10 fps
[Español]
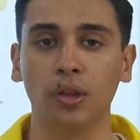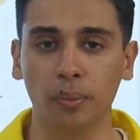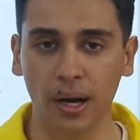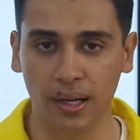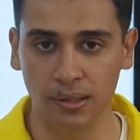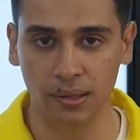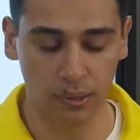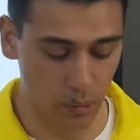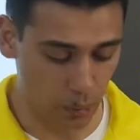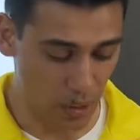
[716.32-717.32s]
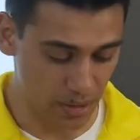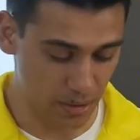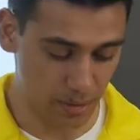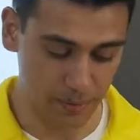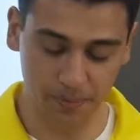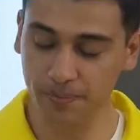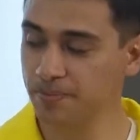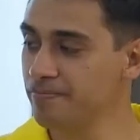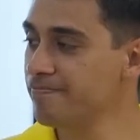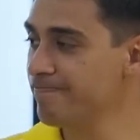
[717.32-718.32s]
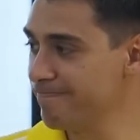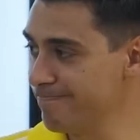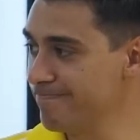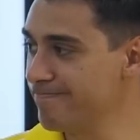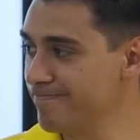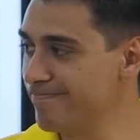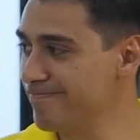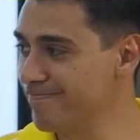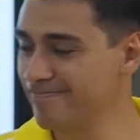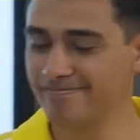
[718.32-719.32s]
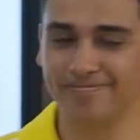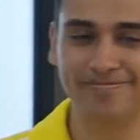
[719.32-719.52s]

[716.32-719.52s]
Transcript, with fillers: en collar y lo que soliciten el cliente o el sector.